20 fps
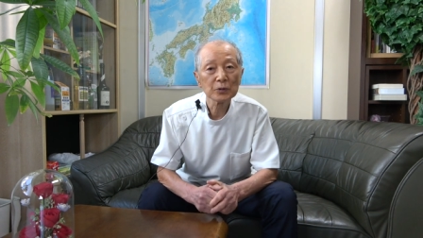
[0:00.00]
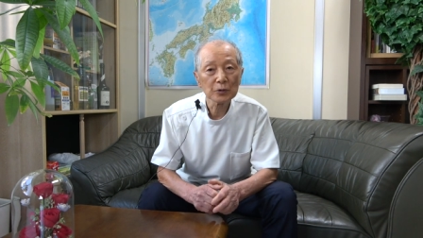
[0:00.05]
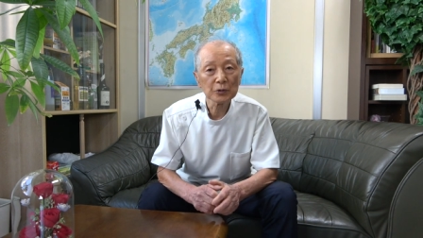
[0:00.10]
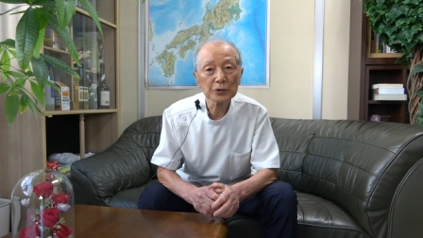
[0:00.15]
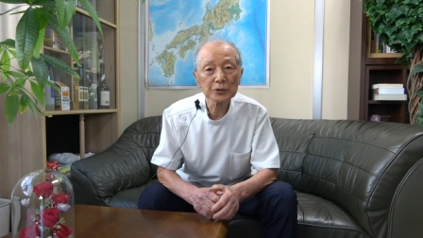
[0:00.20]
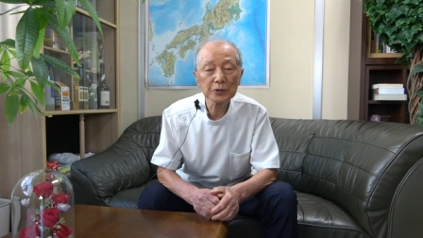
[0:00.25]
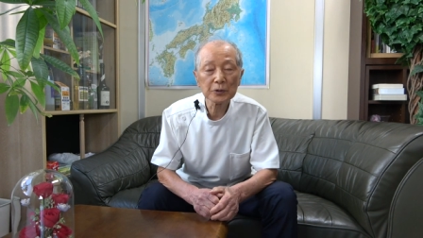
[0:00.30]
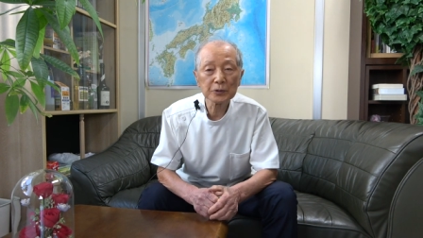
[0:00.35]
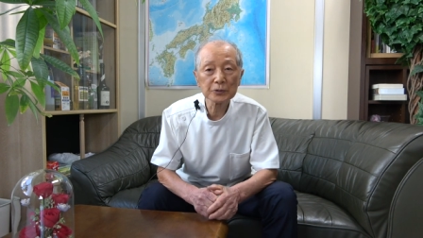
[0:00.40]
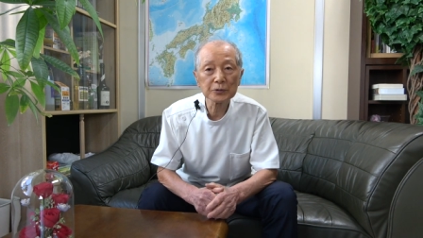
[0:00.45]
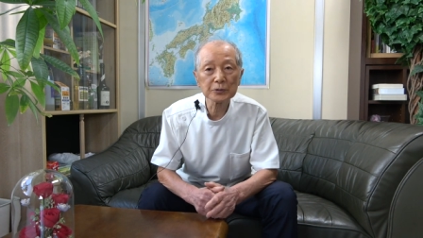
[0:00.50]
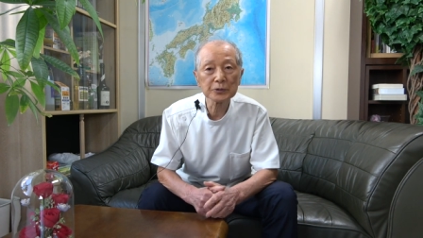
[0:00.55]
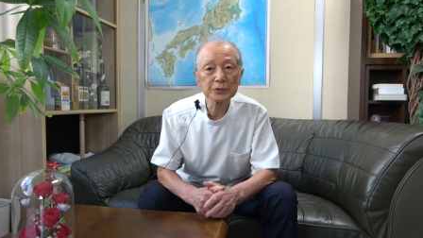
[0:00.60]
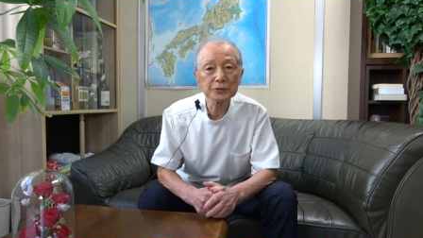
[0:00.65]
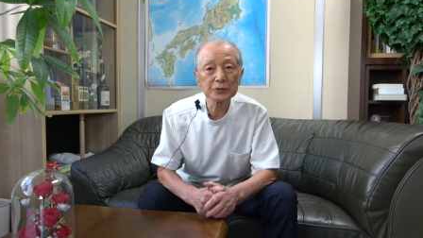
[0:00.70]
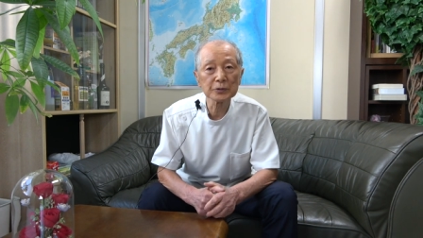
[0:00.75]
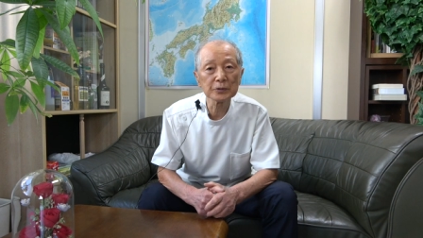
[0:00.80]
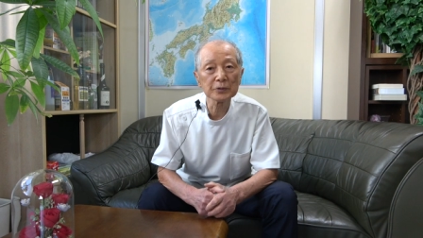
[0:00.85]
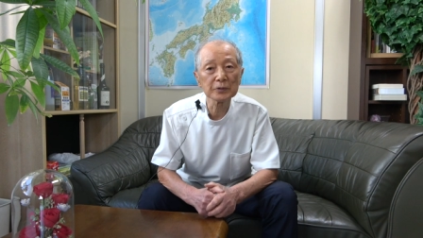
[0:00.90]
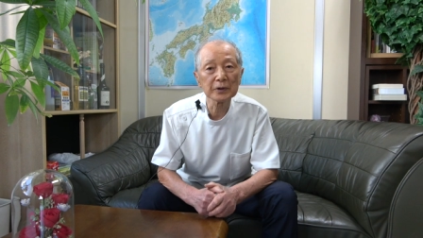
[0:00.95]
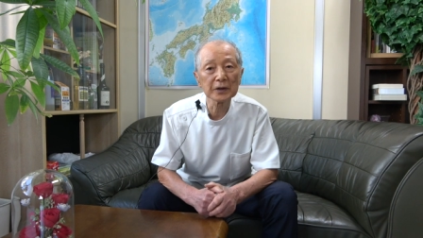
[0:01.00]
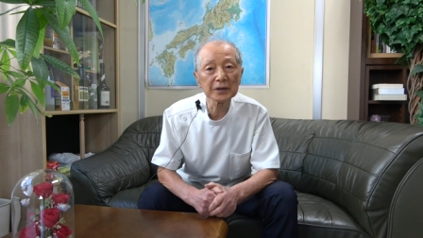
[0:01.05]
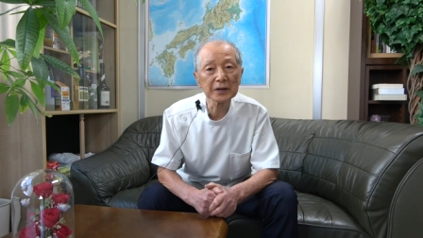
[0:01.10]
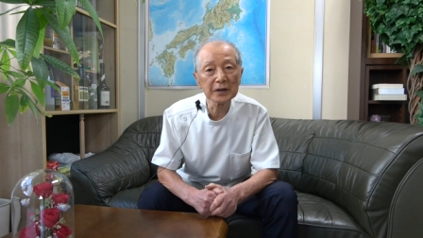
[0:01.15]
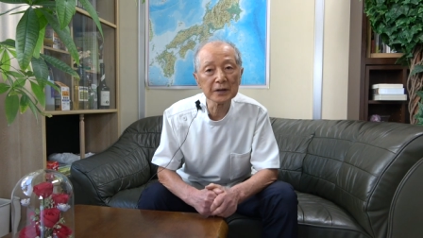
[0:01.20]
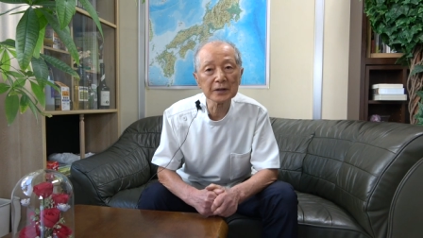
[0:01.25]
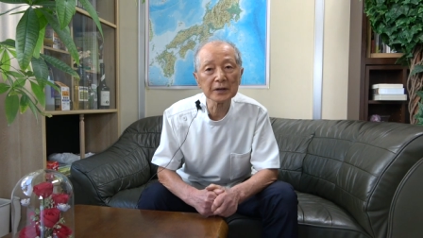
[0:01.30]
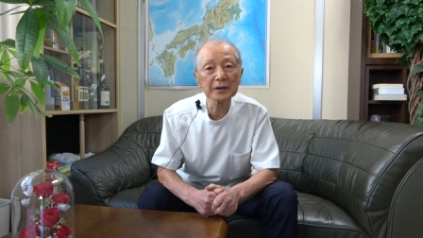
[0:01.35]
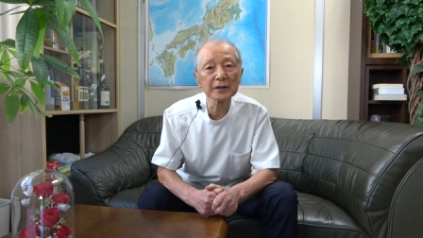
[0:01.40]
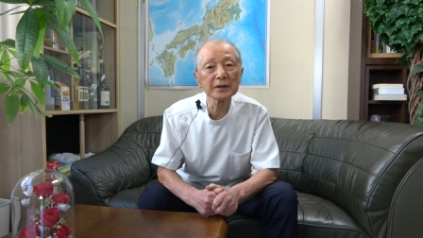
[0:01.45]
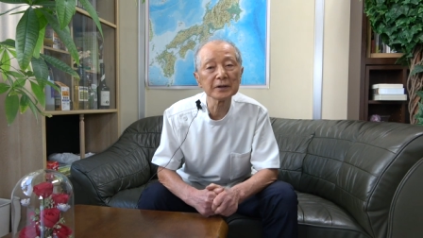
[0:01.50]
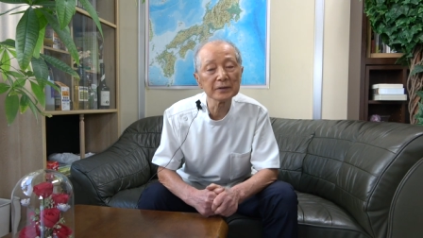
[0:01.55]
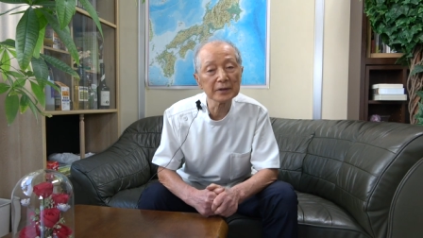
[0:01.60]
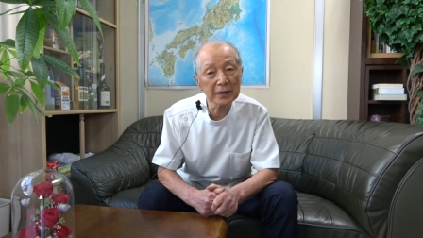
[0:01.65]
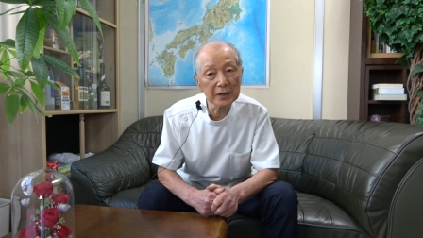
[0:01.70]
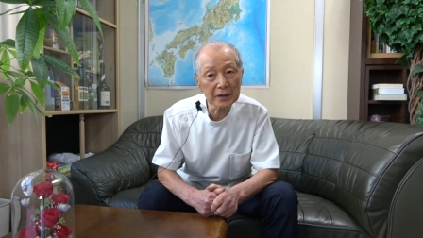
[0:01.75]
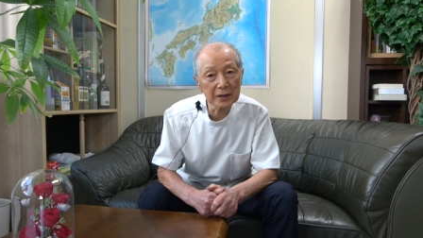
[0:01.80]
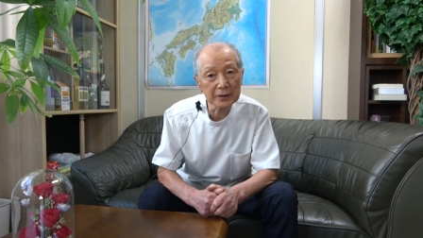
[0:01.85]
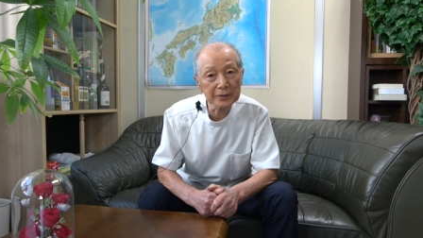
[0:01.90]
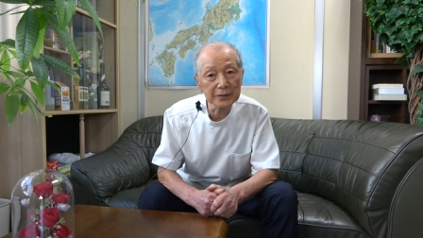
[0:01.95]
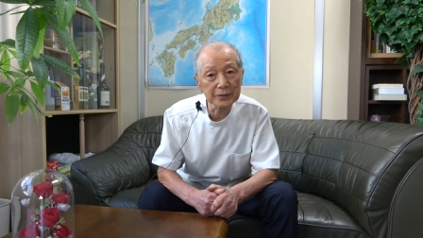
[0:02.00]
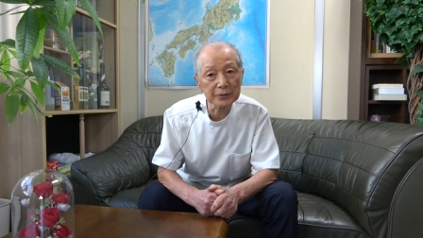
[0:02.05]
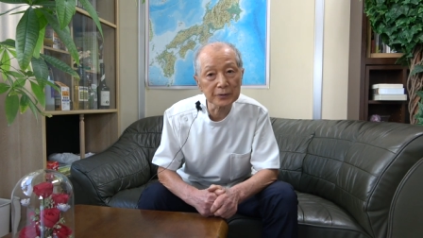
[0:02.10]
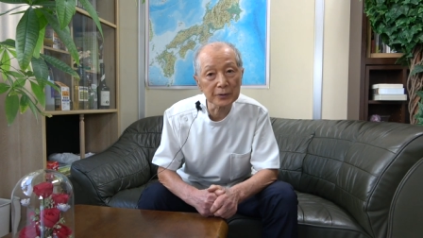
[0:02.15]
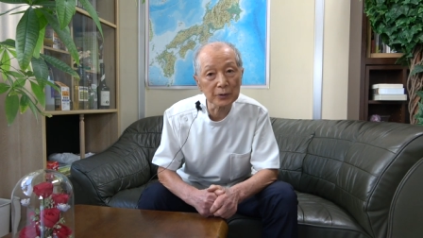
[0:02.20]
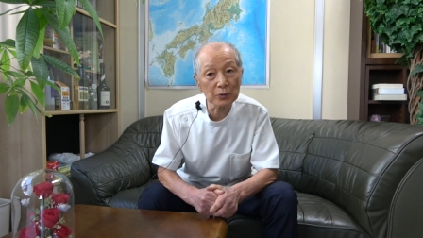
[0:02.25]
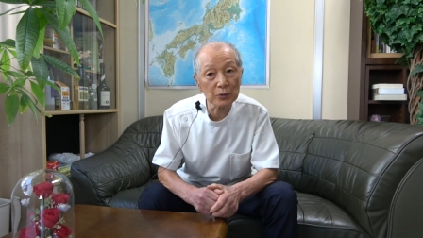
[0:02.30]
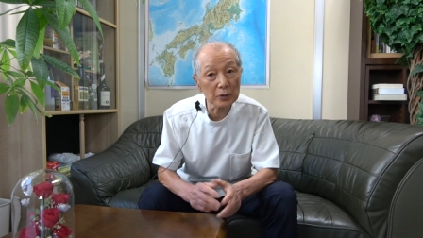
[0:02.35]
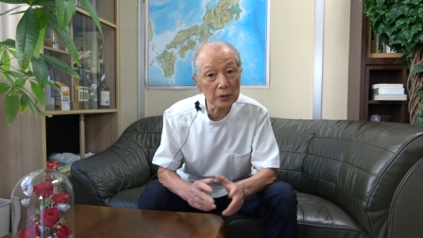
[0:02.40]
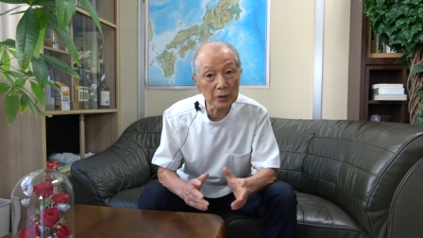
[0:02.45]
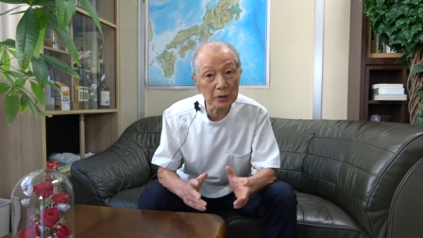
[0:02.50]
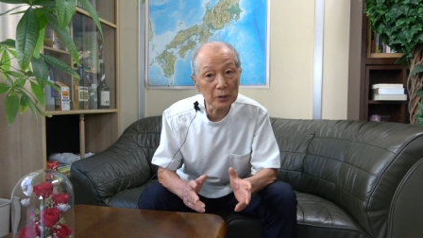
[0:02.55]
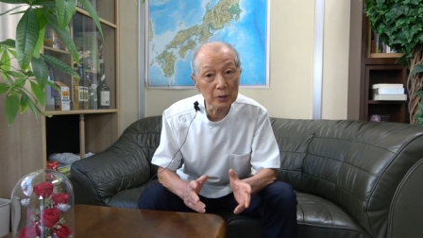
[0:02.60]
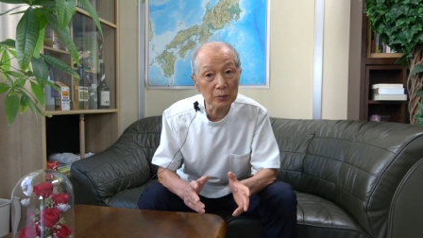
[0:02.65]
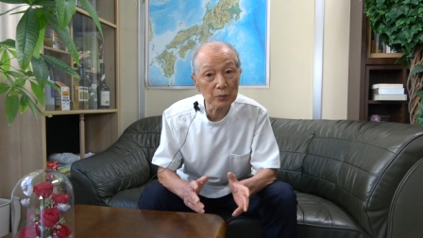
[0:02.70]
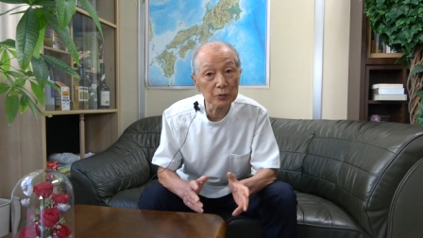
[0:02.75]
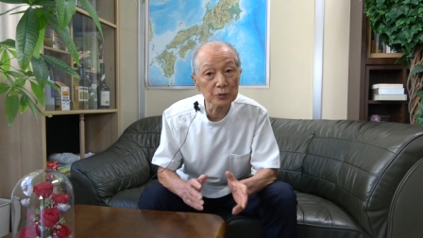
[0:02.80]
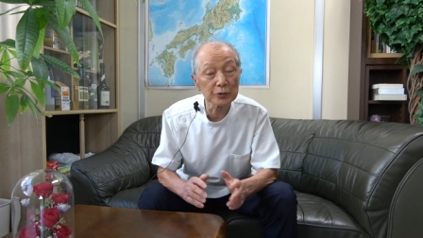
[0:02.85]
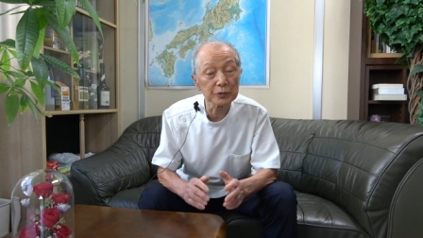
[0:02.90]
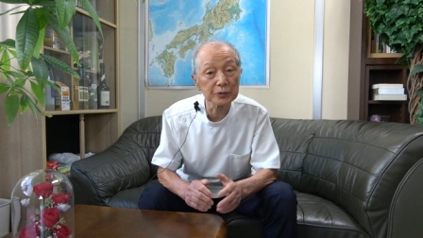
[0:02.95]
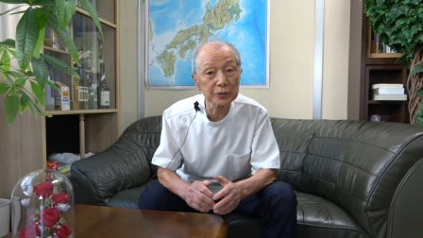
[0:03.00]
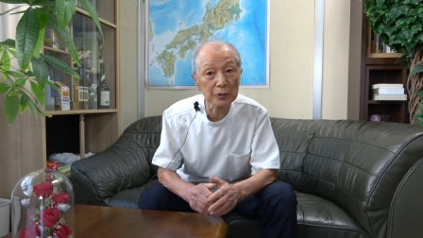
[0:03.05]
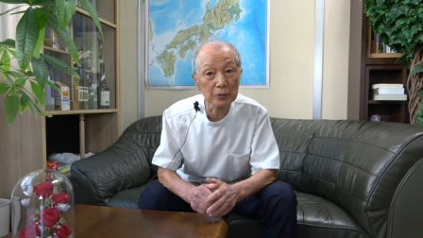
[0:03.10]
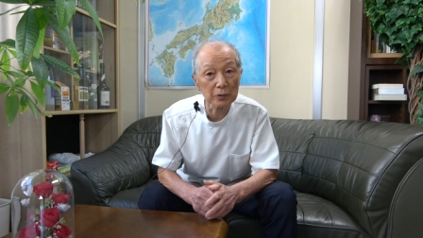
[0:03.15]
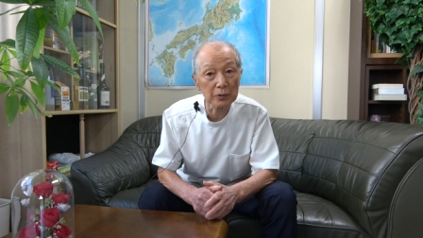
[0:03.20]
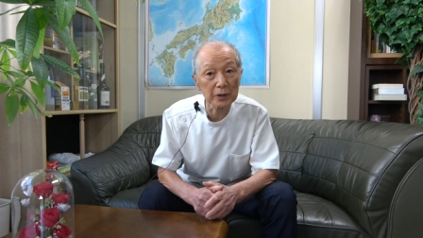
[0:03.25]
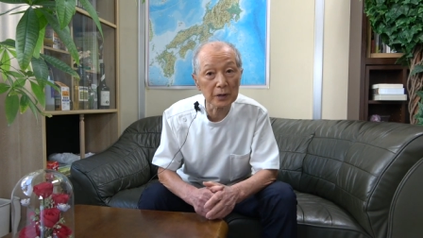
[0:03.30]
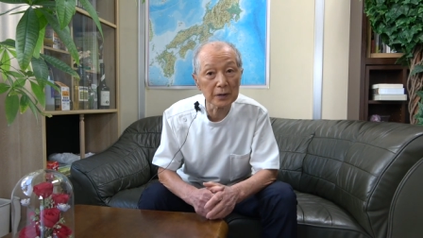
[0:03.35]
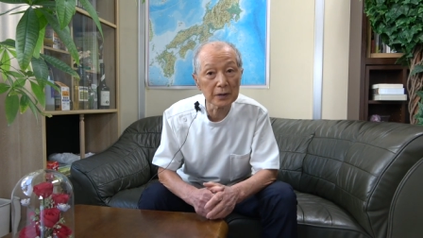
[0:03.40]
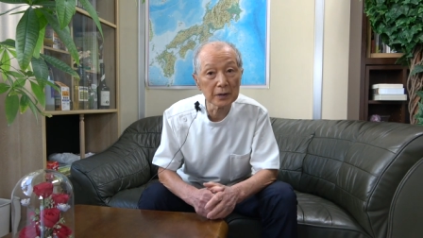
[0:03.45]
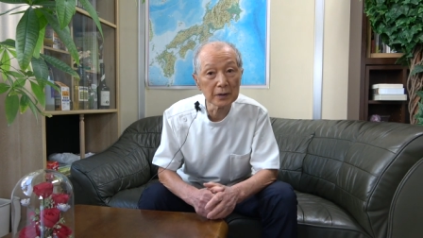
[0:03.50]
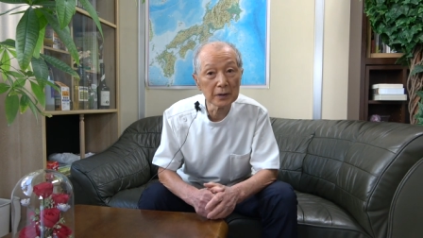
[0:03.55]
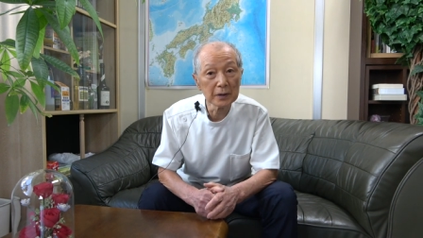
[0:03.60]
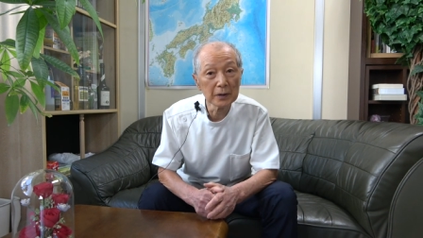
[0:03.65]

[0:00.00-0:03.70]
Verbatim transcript: こういうことをするのは嫌だよねって言ってこれは戻ってこない、